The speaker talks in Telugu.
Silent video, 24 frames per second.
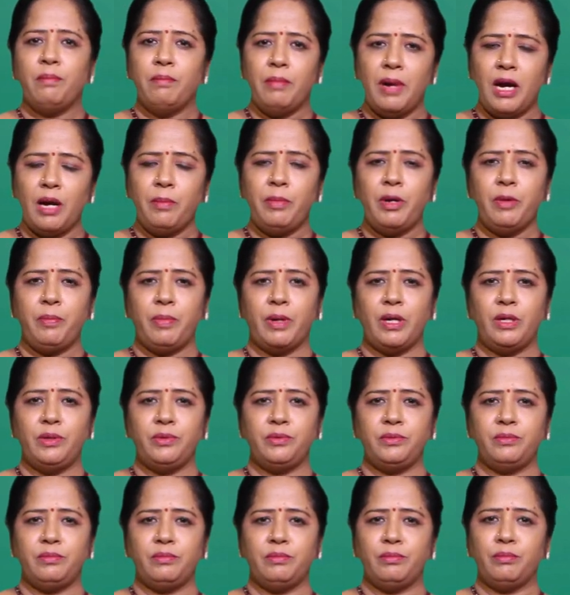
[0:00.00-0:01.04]
మామిడి
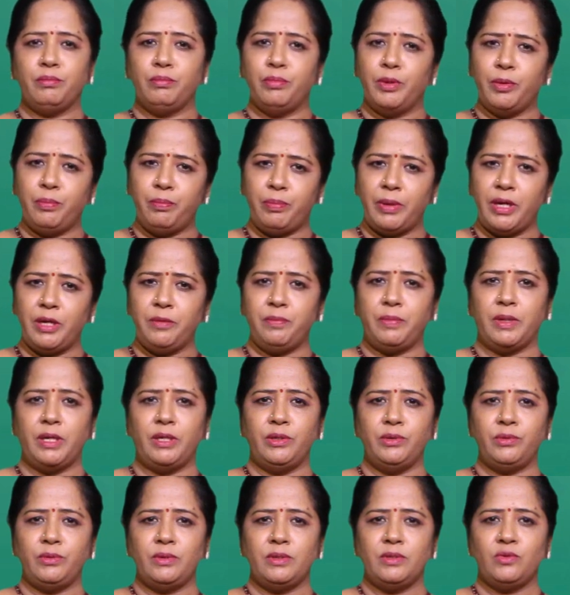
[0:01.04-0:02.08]
పళ్ళు బొప్పాయి
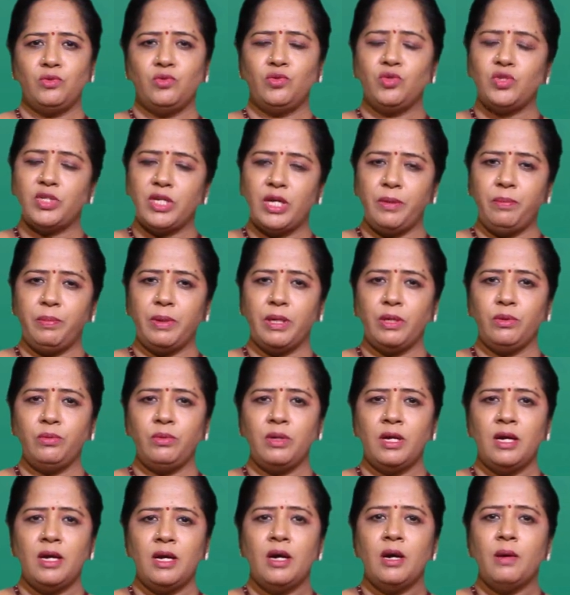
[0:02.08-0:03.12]
పళ్ళు చేపలు
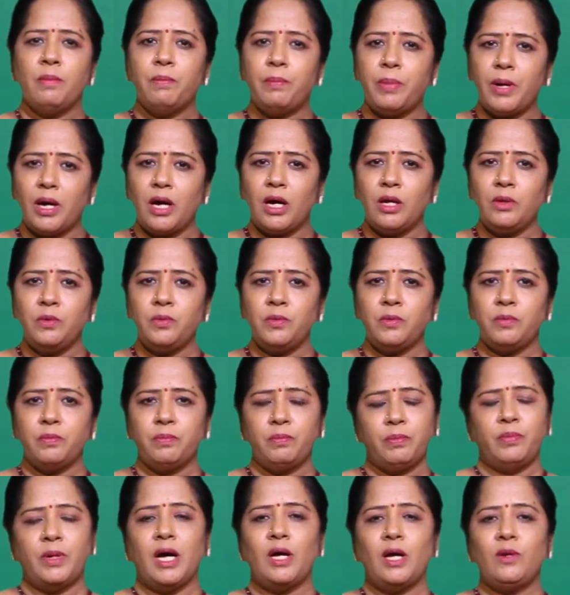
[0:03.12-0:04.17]
పాలు
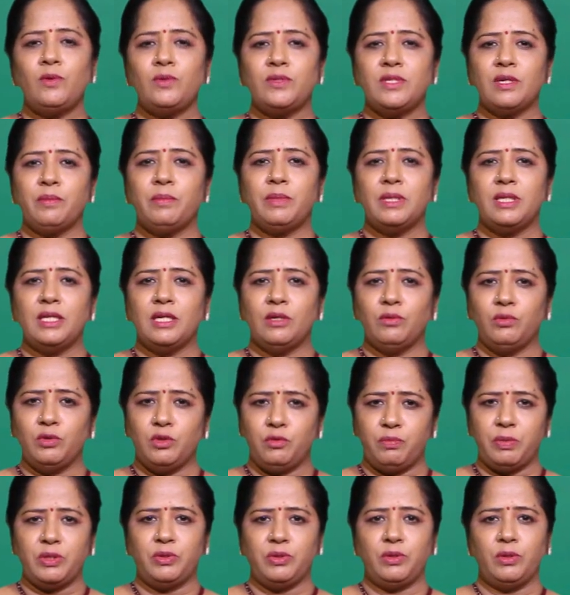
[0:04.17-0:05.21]
పాలు సంబంధ
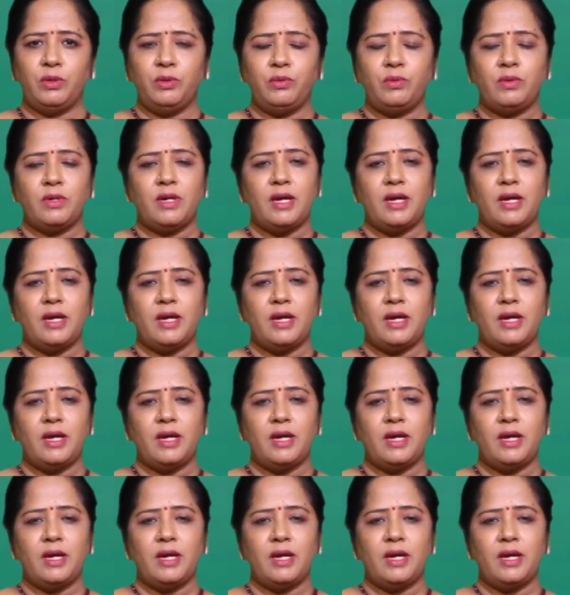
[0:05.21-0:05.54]
ఉత్పత్తులు